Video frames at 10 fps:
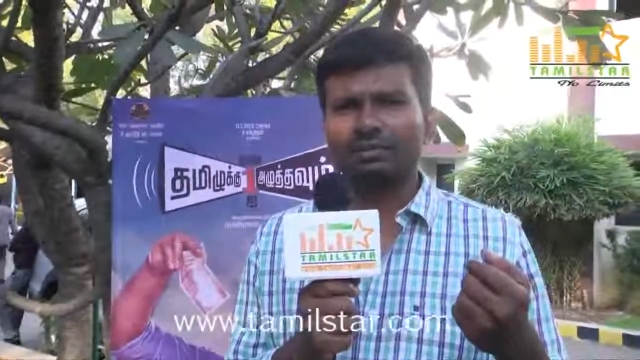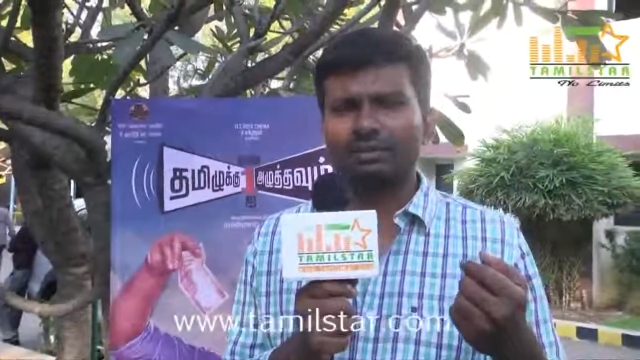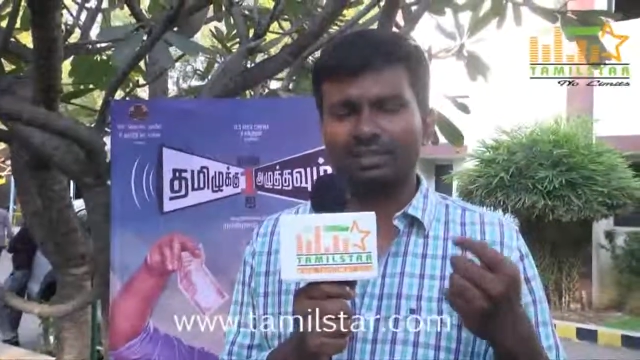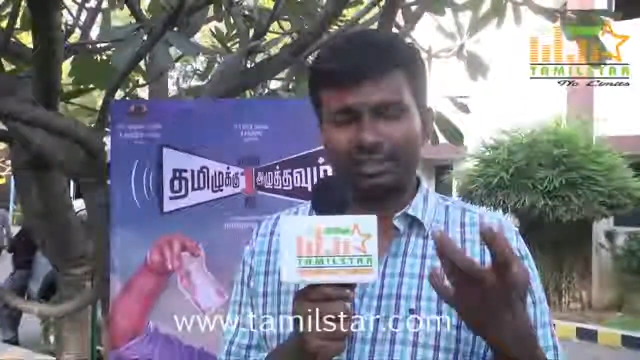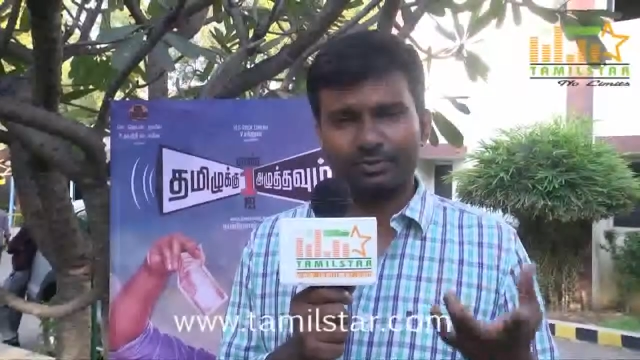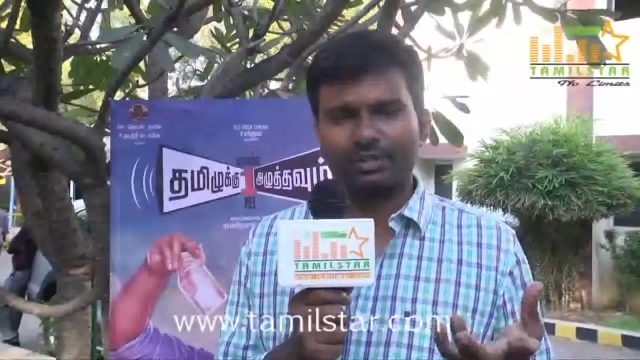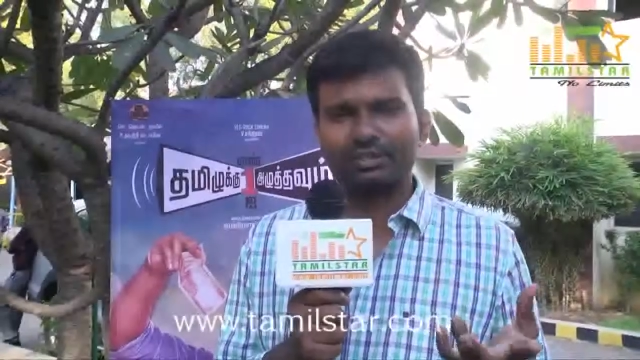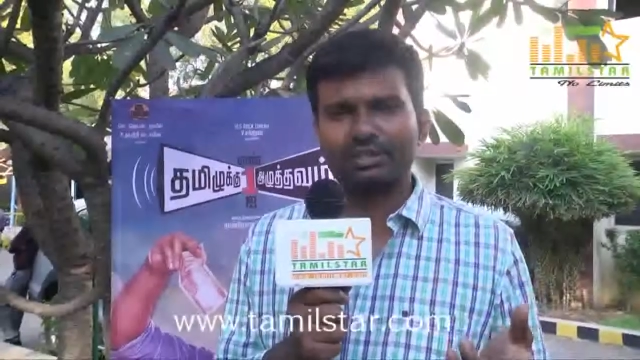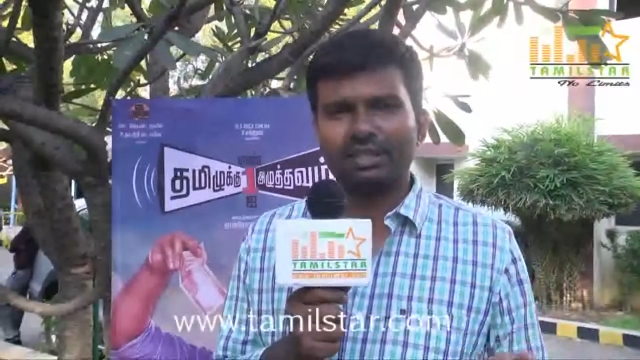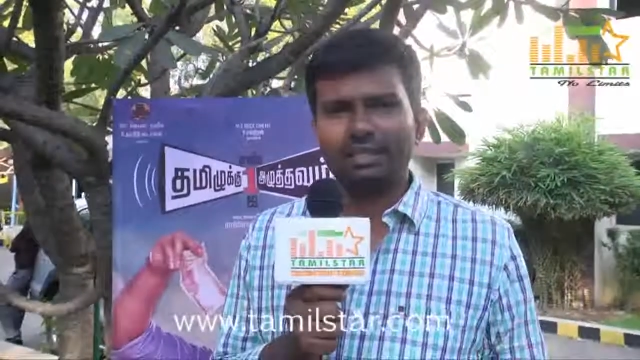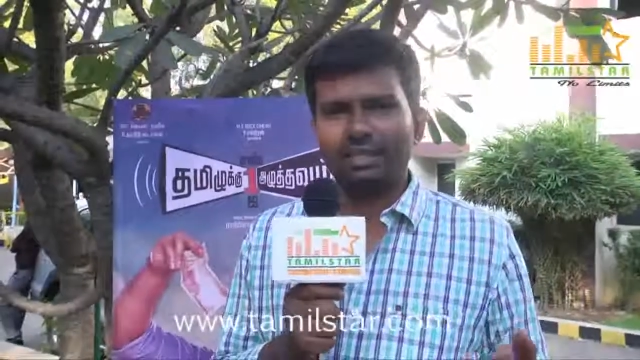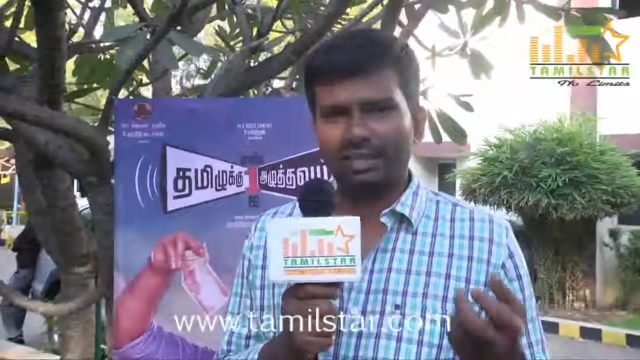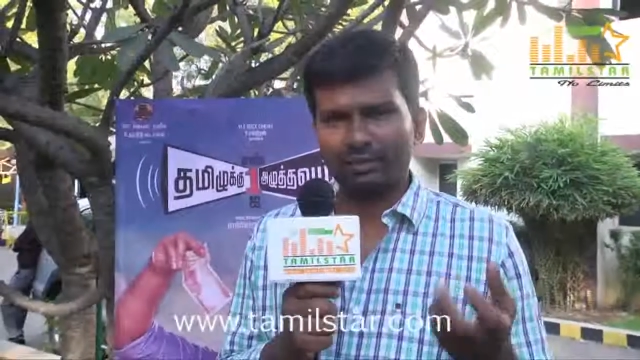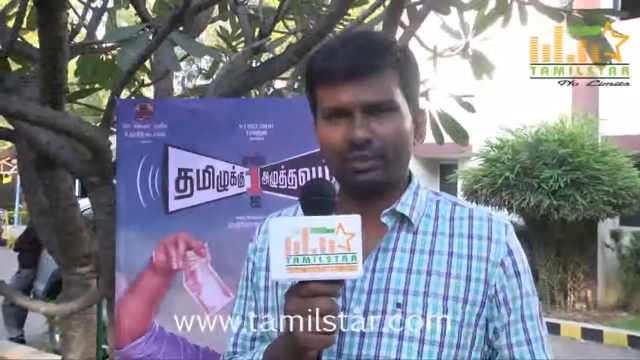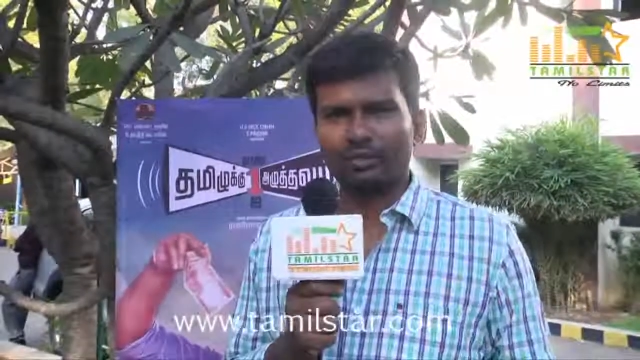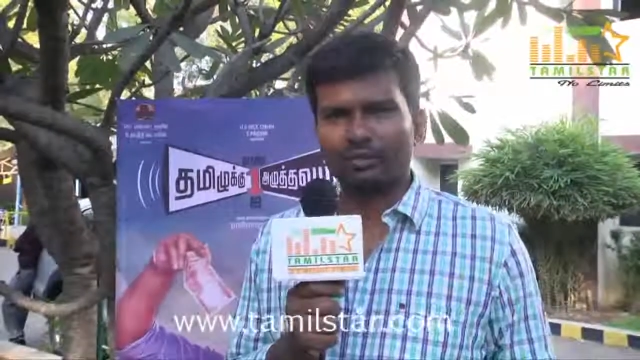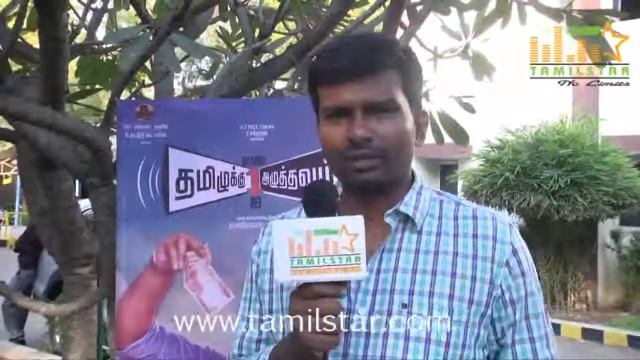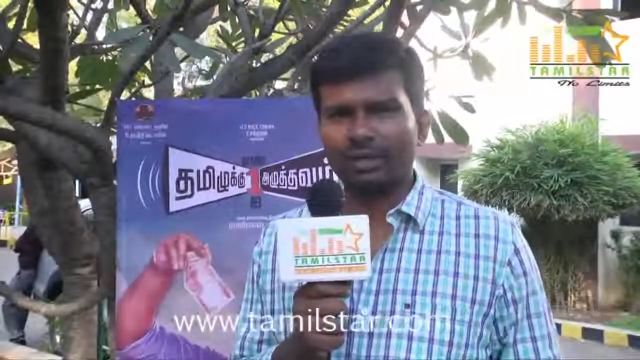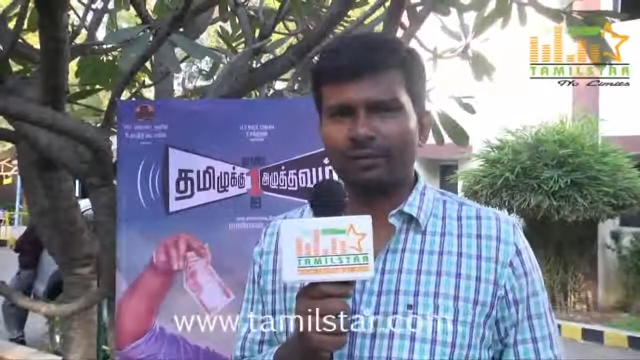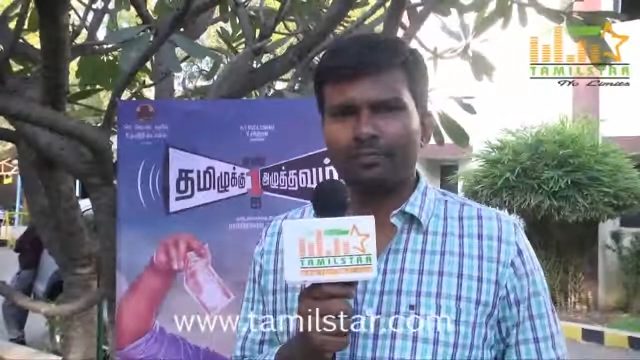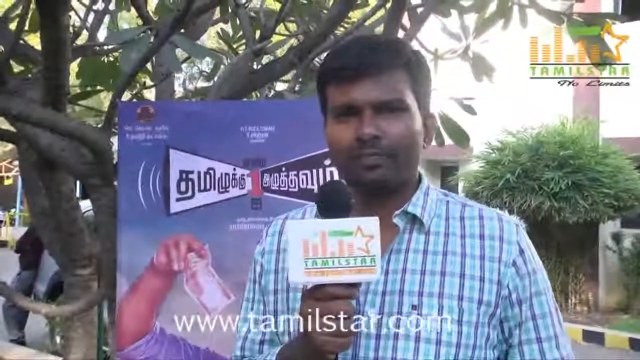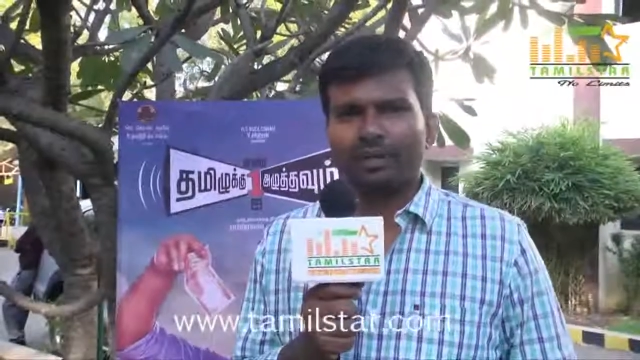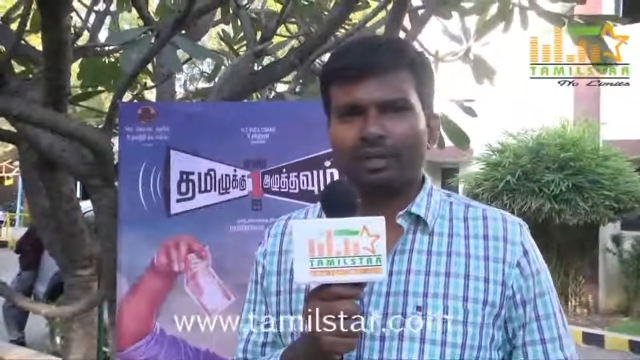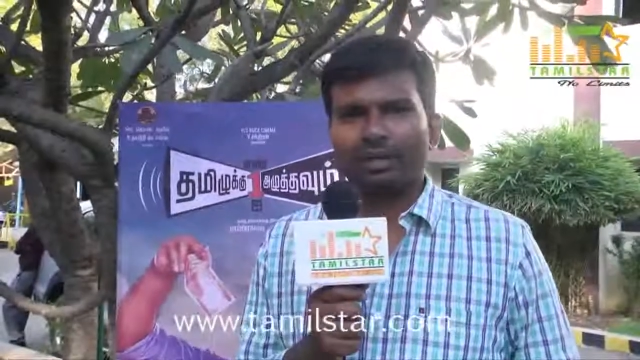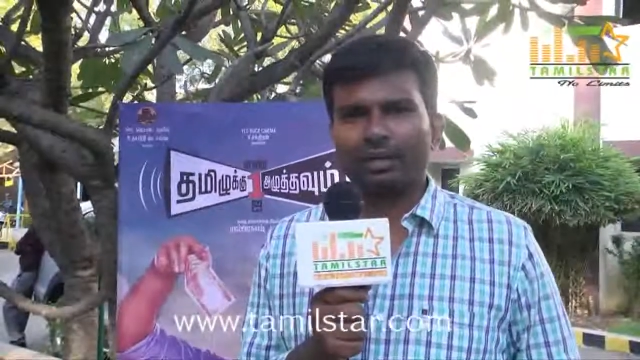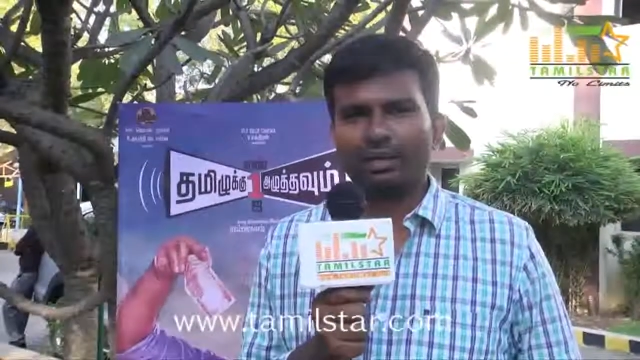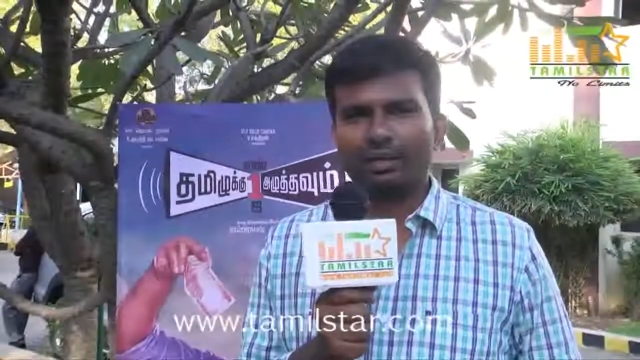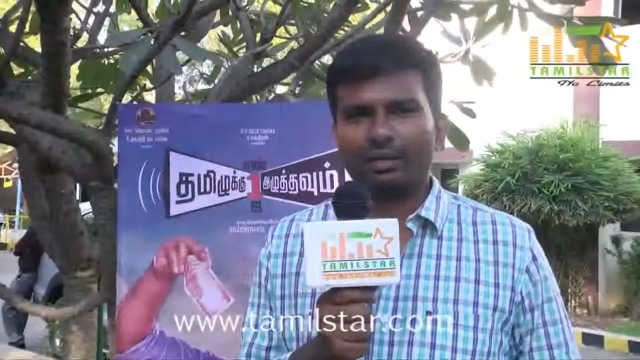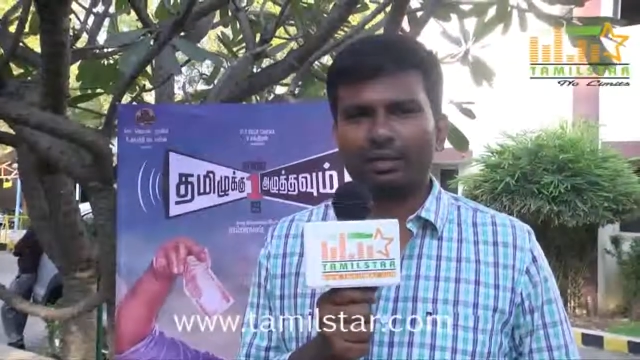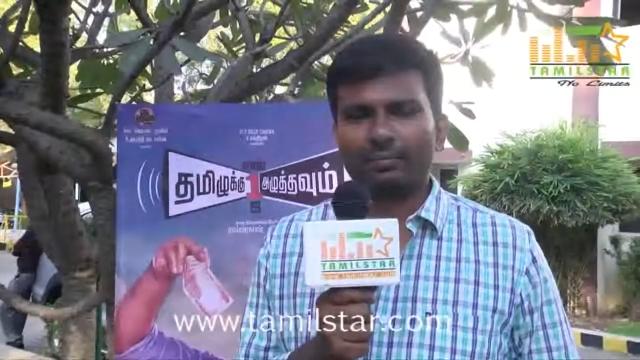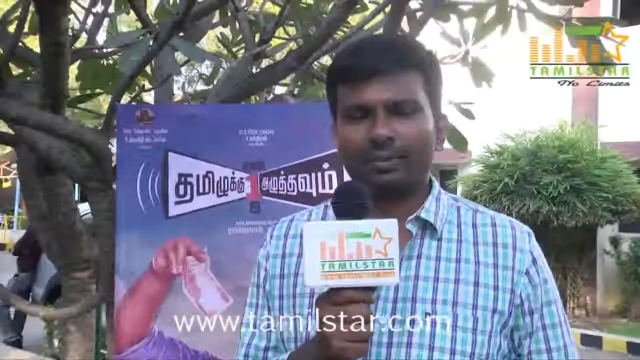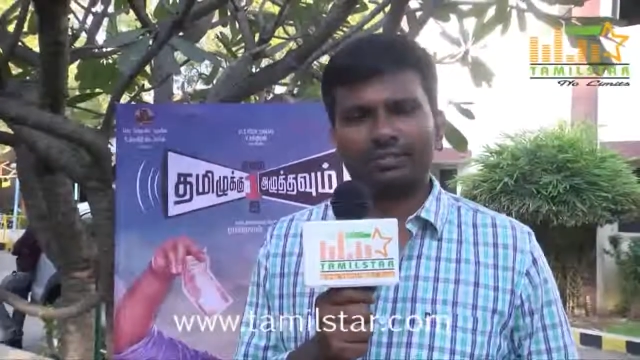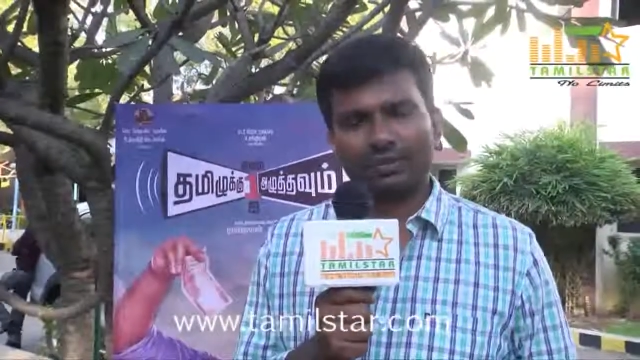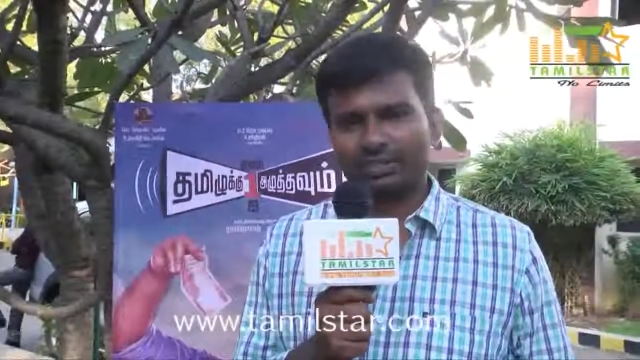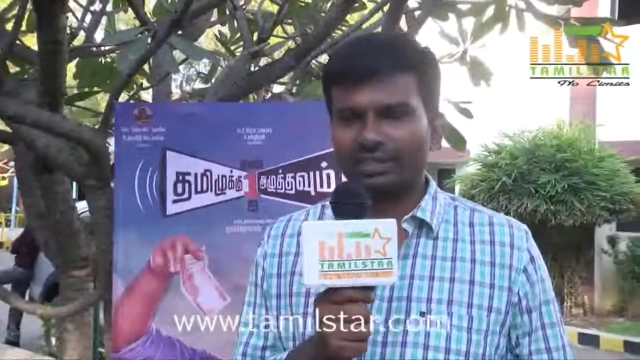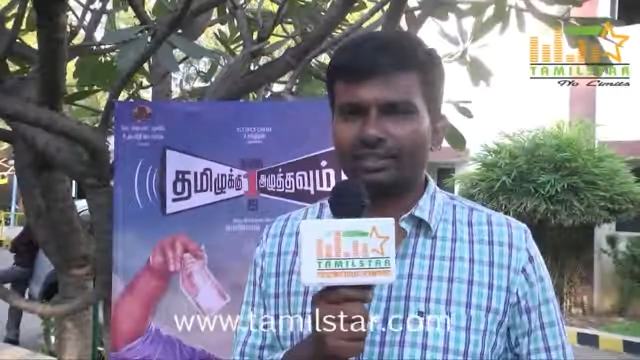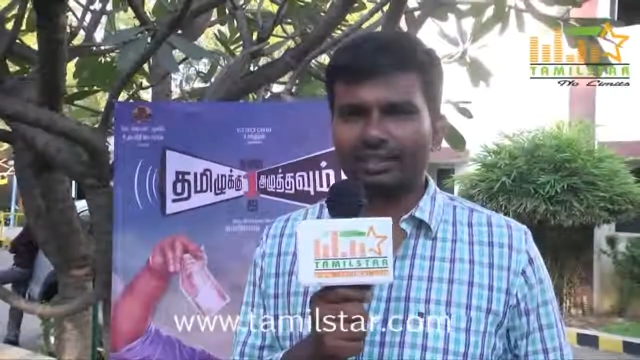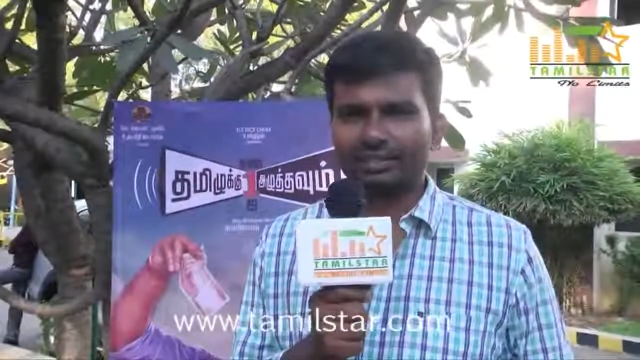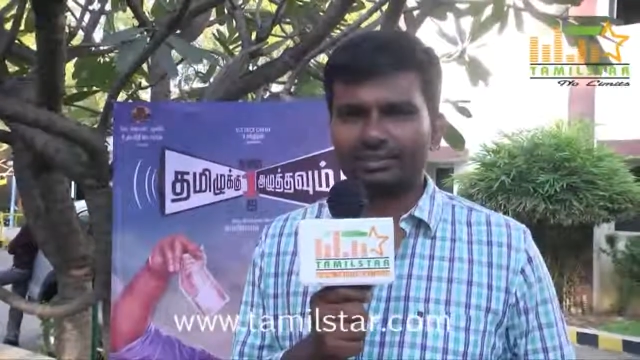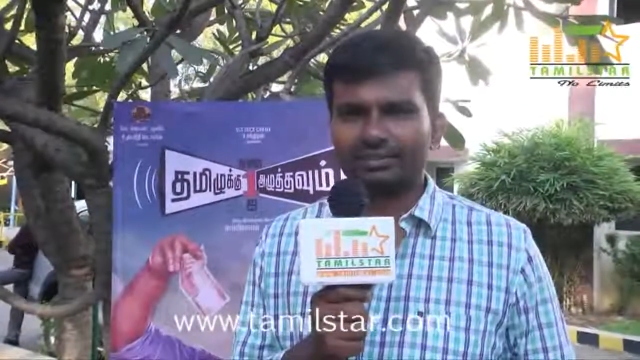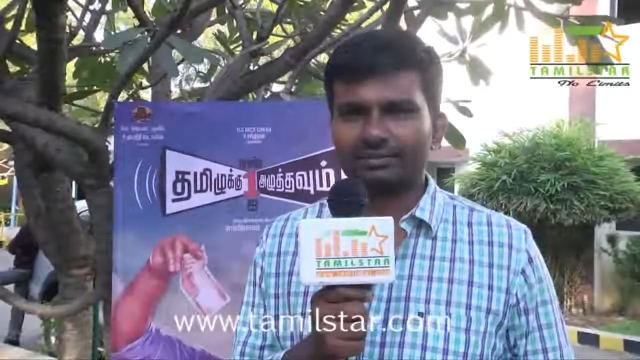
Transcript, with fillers: இந்த சஸ்பென்ஸ் எல்லாமே இருக்கும் இதில் ப்ளீஸ் வாட்ச் இட் இன் தியேட்டர்ஸ்